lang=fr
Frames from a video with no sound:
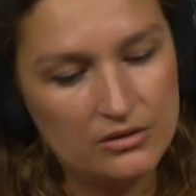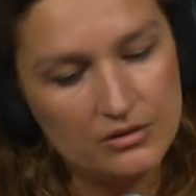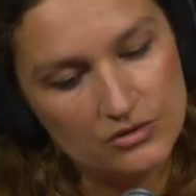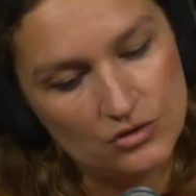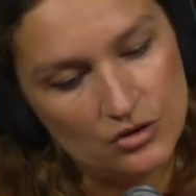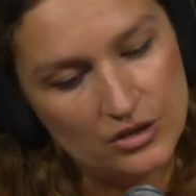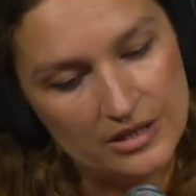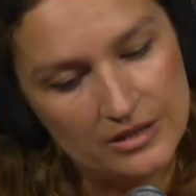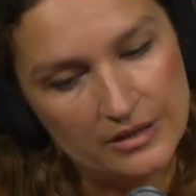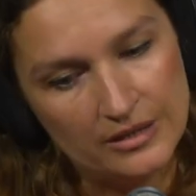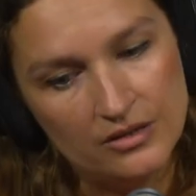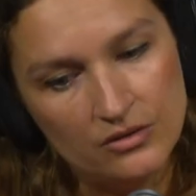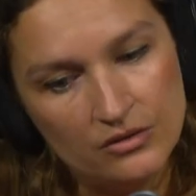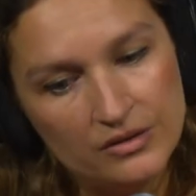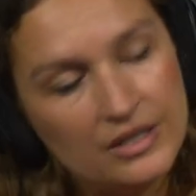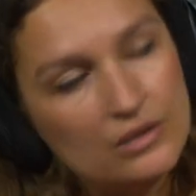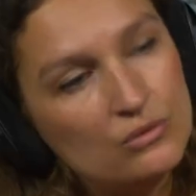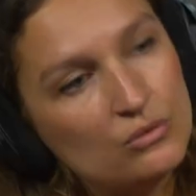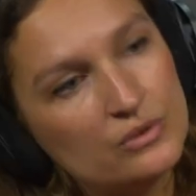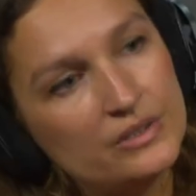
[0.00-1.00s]
j'essaie de
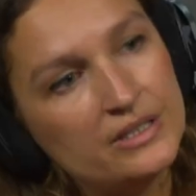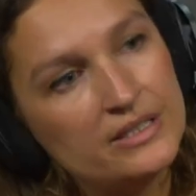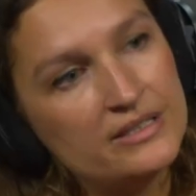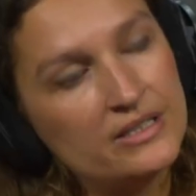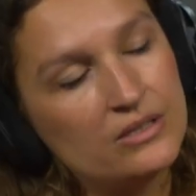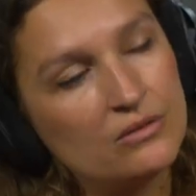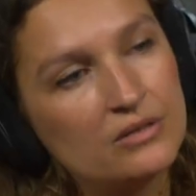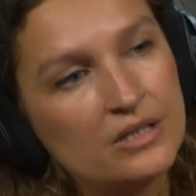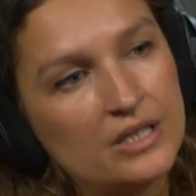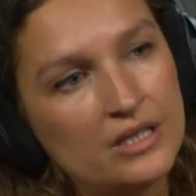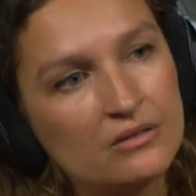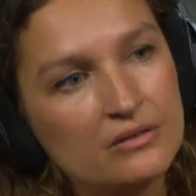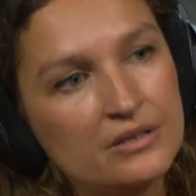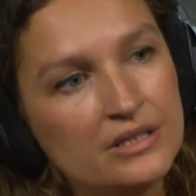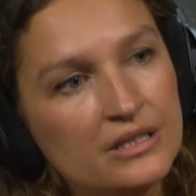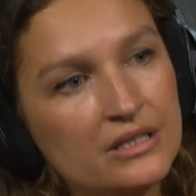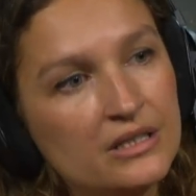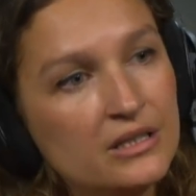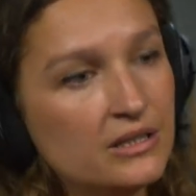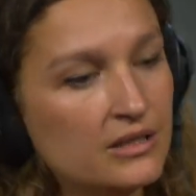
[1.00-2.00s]
détourner ça en créant
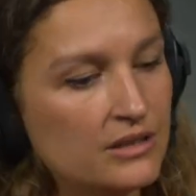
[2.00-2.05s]
des